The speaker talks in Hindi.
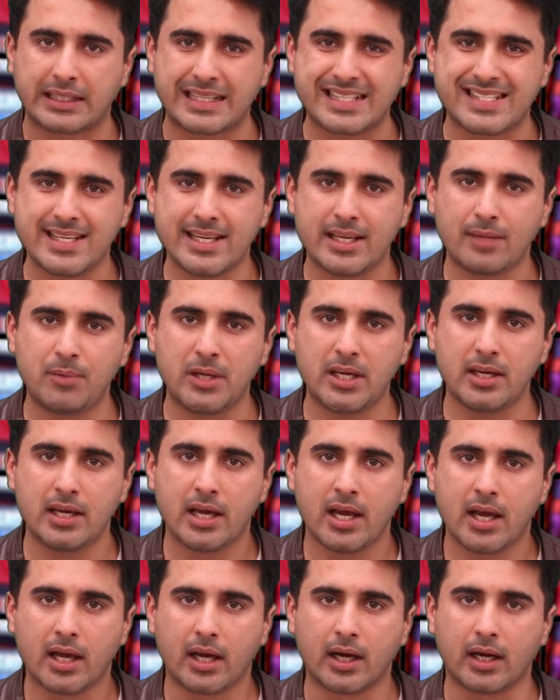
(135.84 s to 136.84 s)
किसी भी
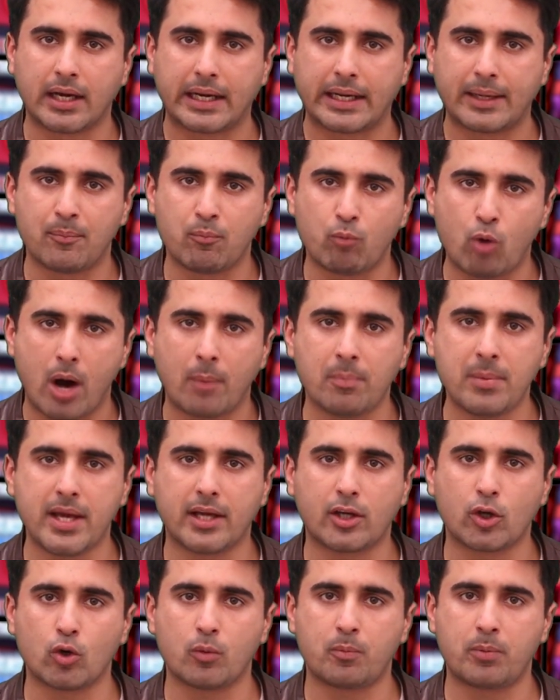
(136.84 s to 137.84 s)

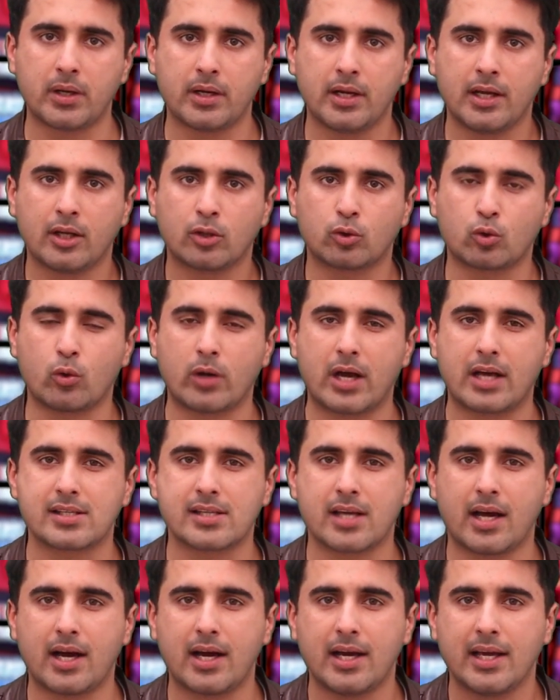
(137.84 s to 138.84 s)
मामले के ऊपर थोड़ा
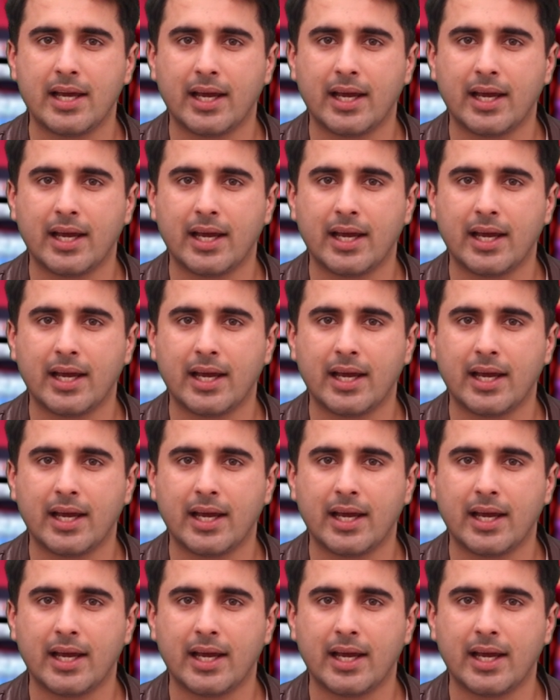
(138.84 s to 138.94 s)
सा